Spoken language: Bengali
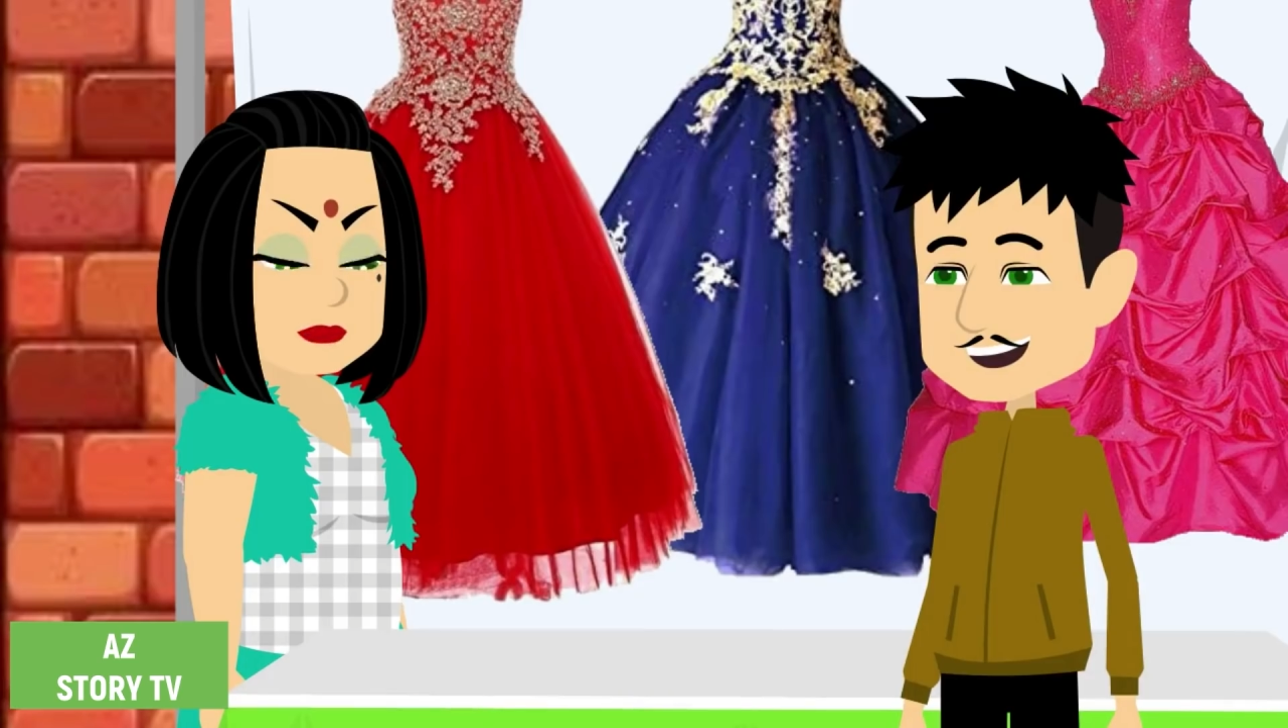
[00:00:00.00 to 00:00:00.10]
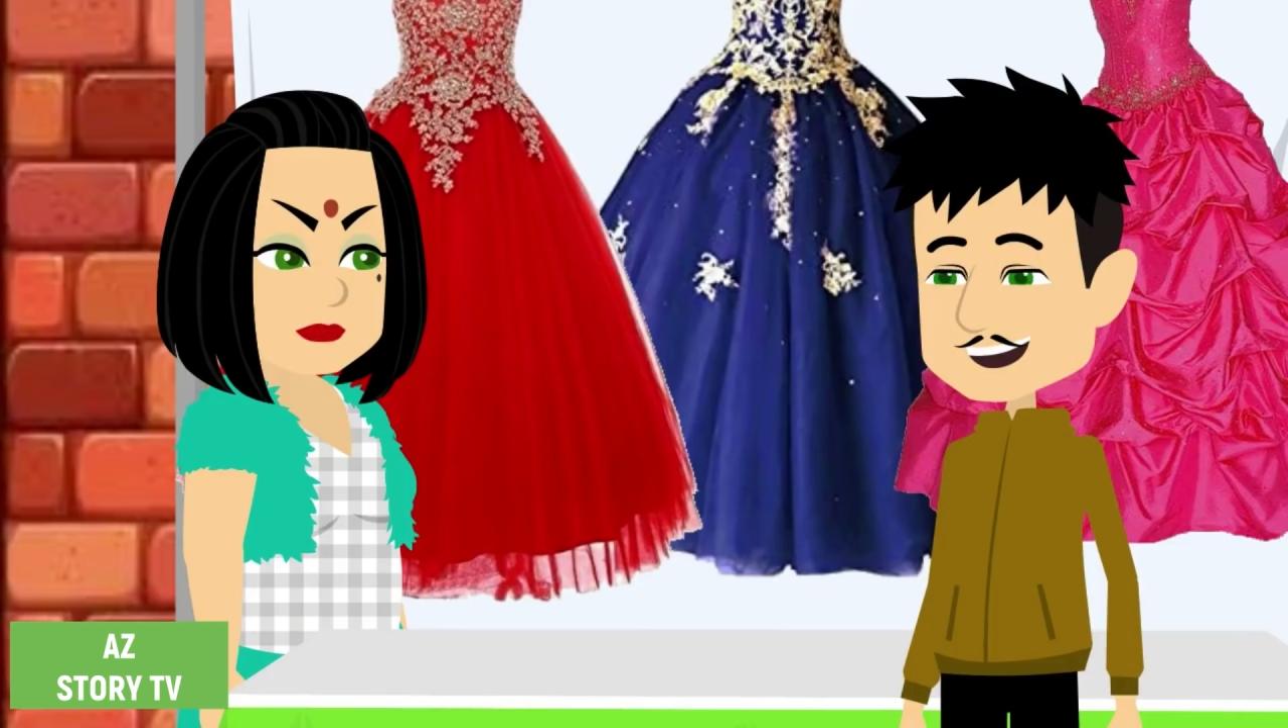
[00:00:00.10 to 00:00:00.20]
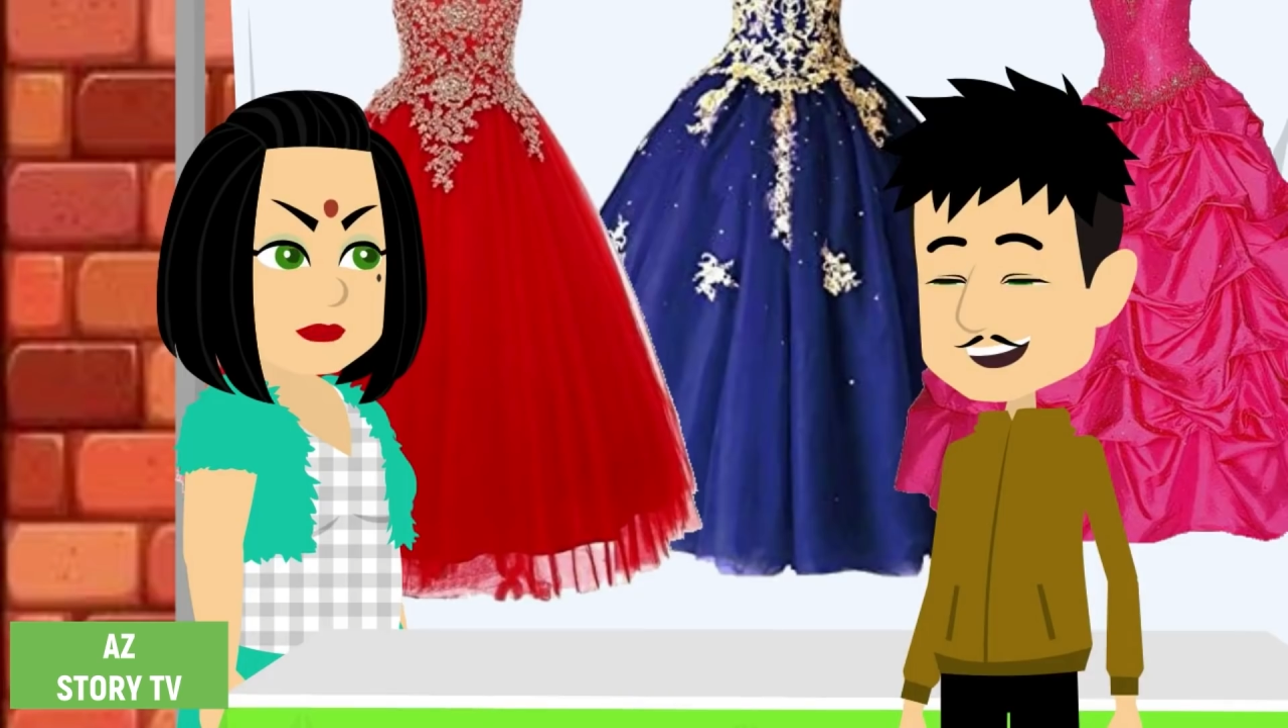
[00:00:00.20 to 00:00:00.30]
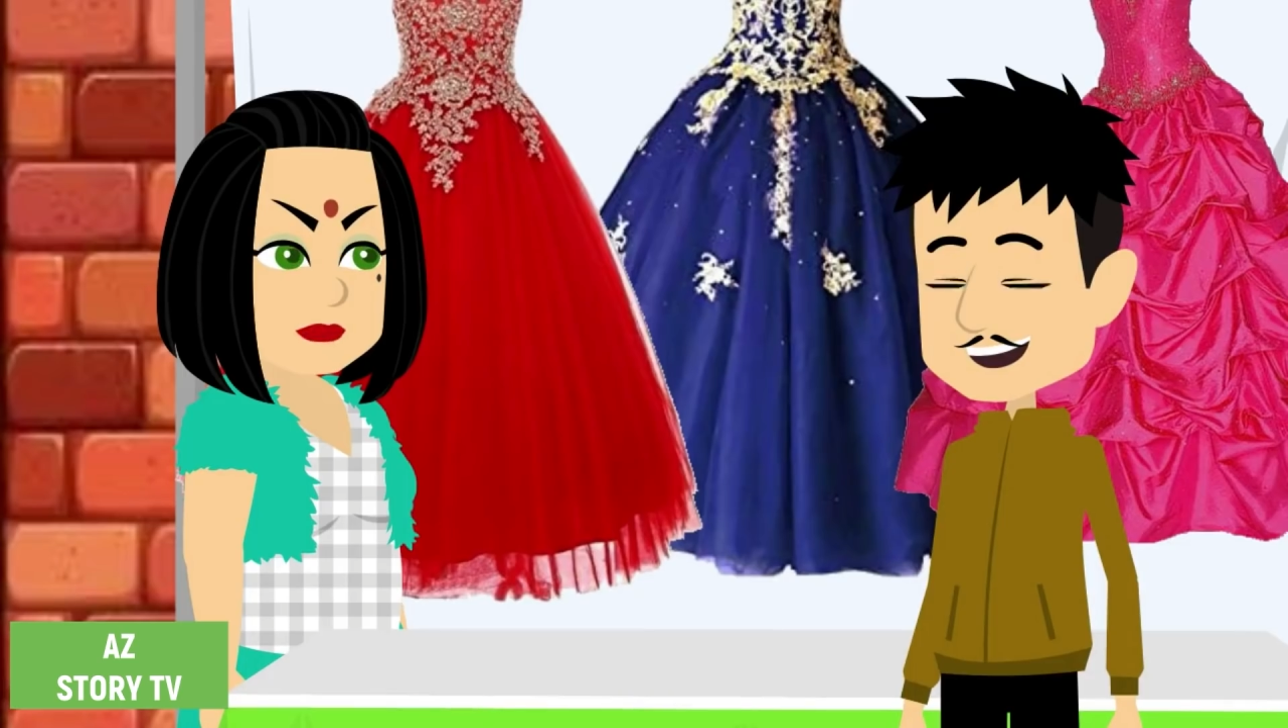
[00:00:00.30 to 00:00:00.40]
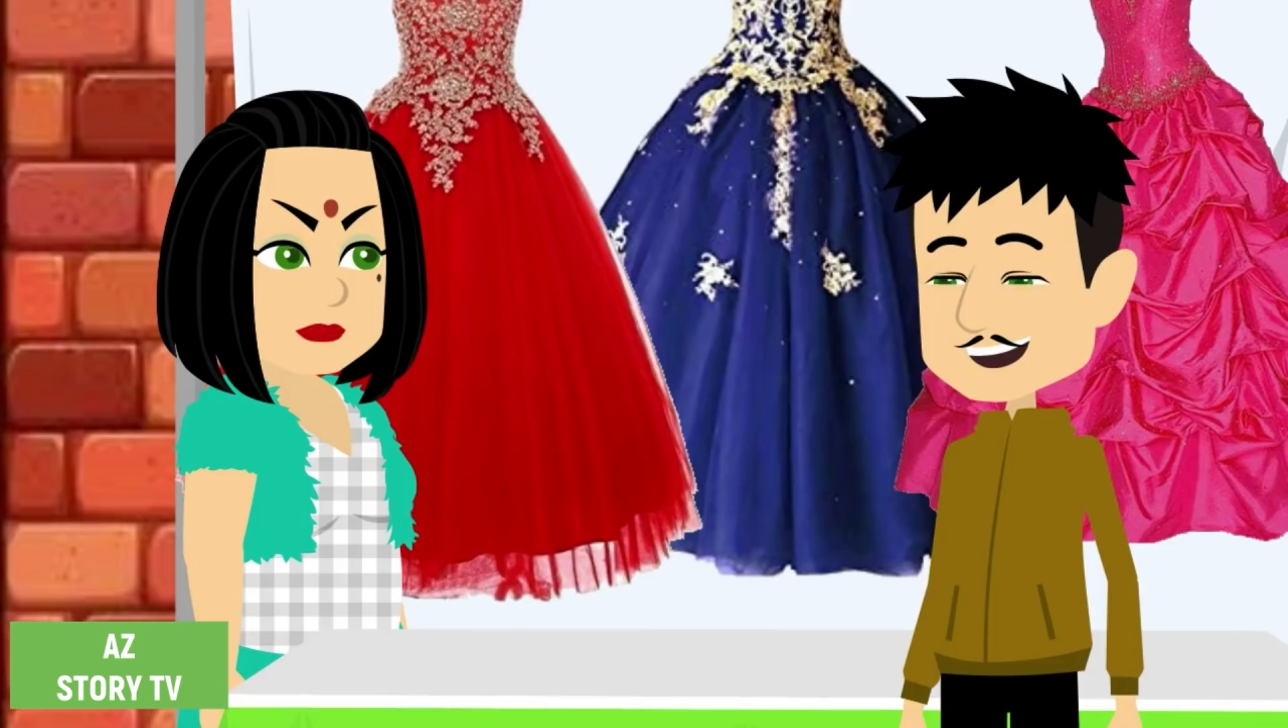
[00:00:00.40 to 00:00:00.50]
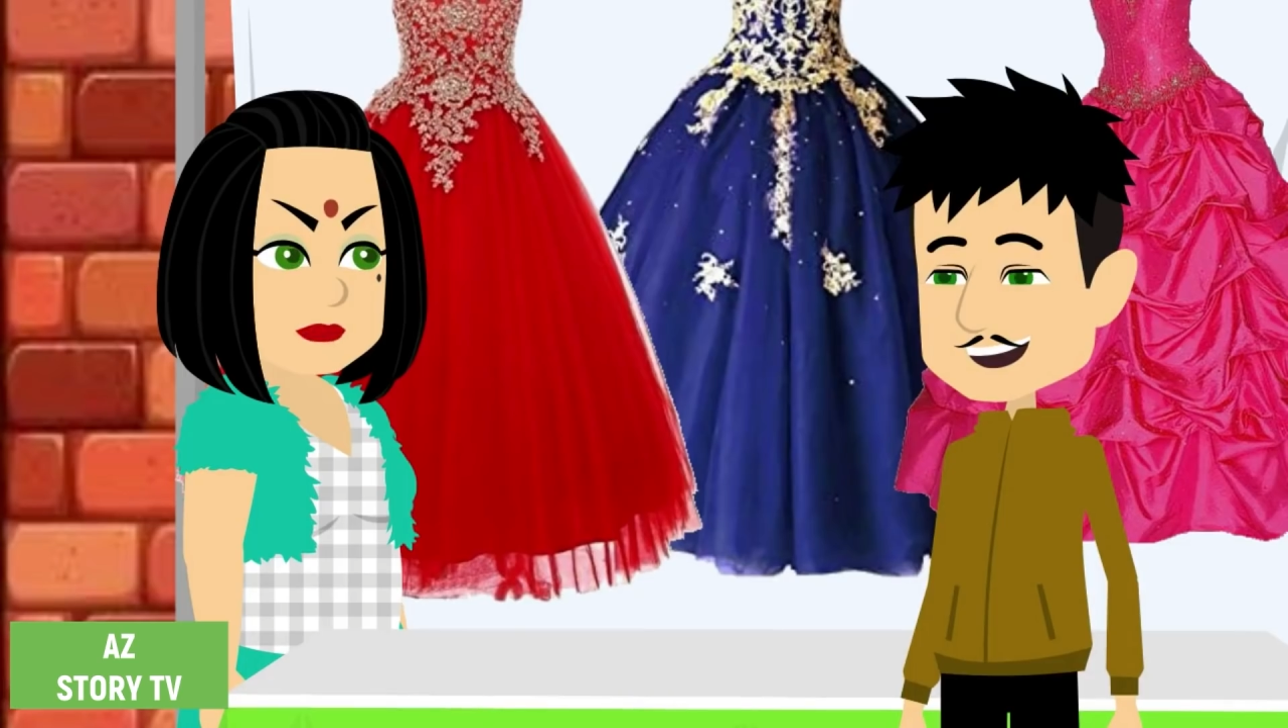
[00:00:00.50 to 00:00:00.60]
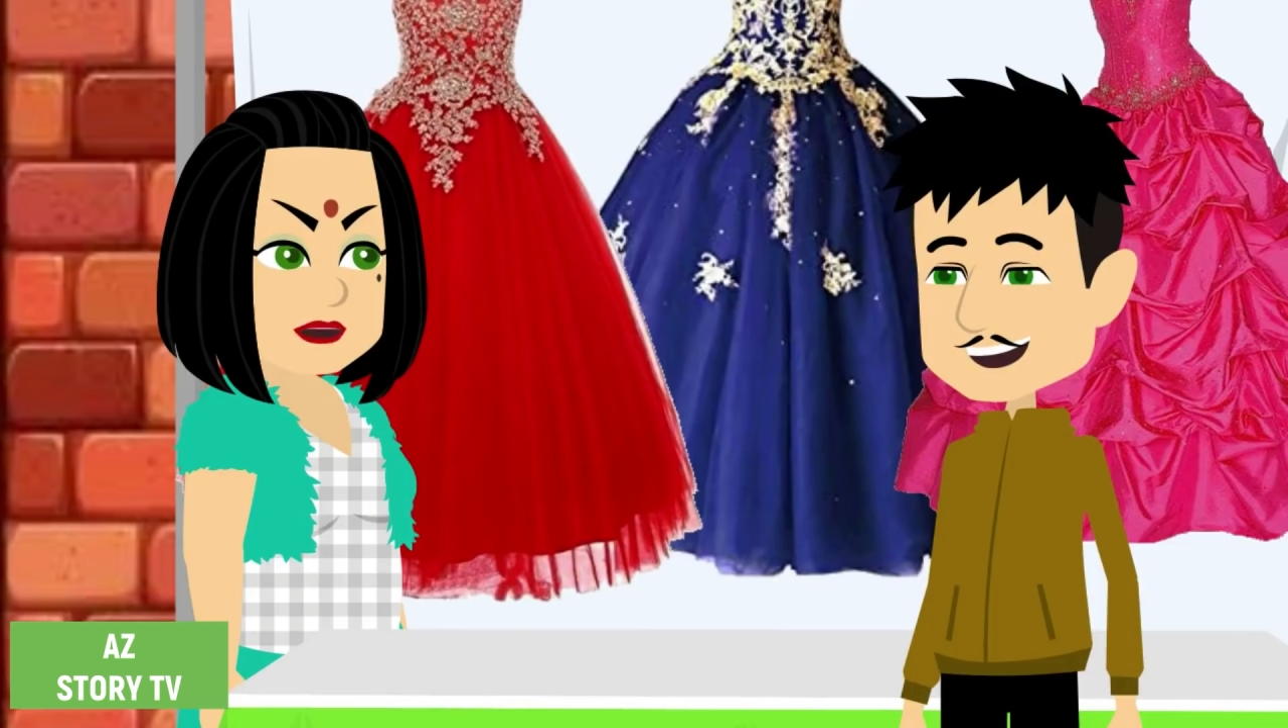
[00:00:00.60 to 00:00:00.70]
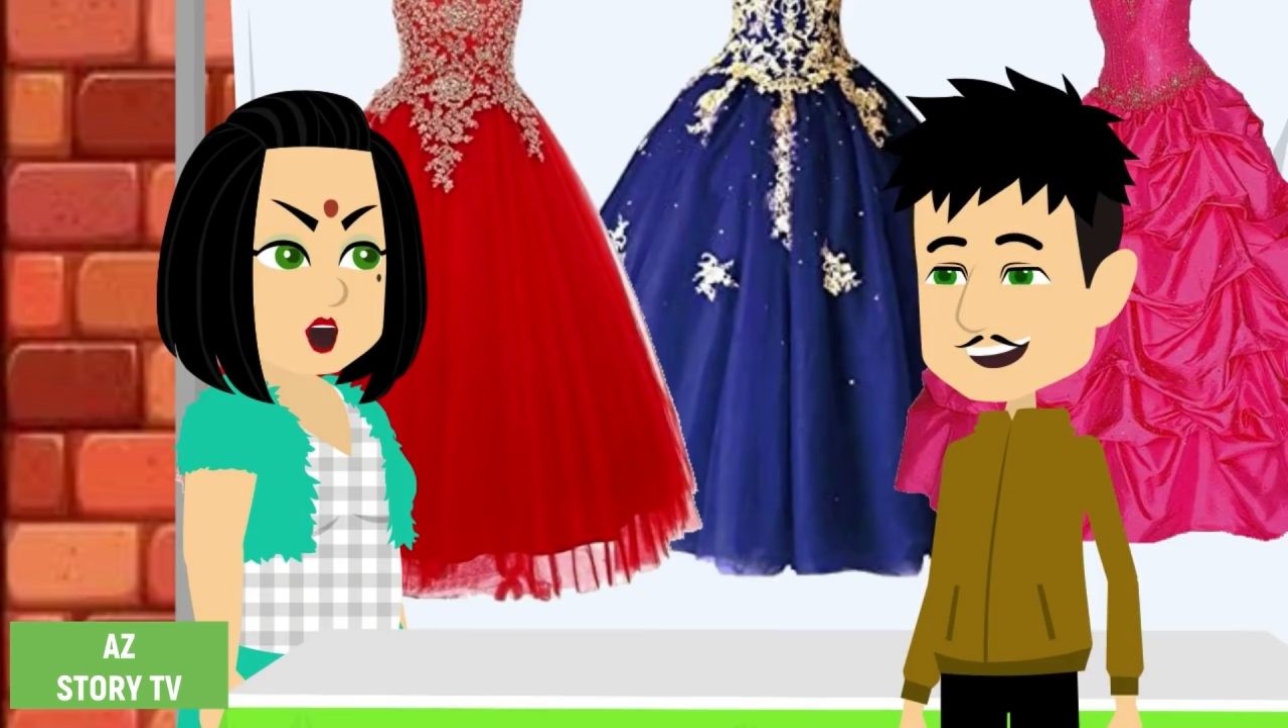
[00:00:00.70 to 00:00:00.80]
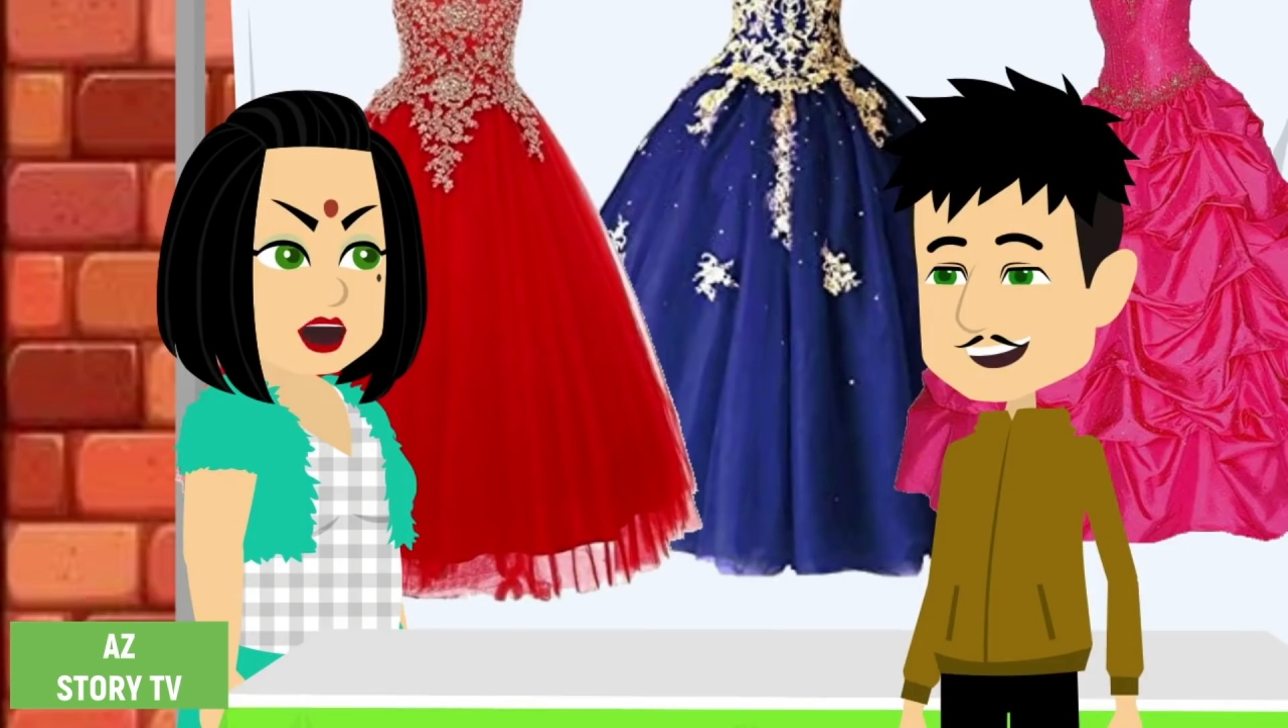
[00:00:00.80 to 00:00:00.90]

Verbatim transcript: করতে হবে না